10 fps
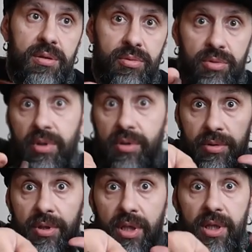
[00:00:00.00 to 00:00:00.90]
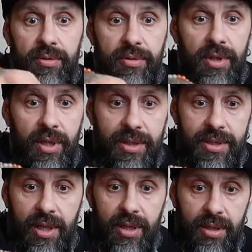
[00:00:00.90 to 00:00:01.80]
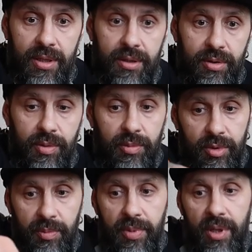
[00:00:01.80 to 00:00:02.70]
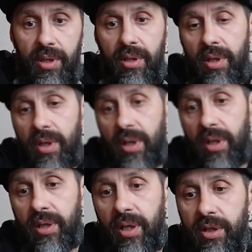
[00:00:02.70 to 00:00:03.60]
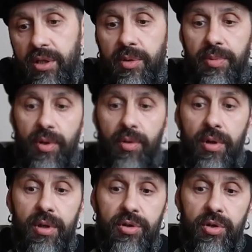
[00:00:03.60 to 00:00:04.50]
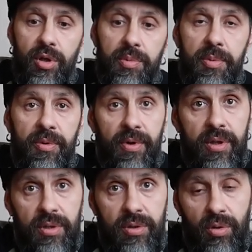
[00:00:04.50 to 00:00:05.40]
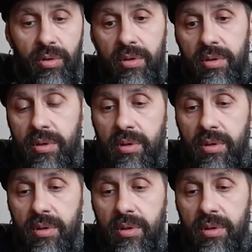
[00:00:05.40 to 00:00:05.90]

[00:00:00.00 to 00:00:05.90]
У них вот такие вот глаза, и они думают, блин, это, конечно, прикольно чаек попивать, но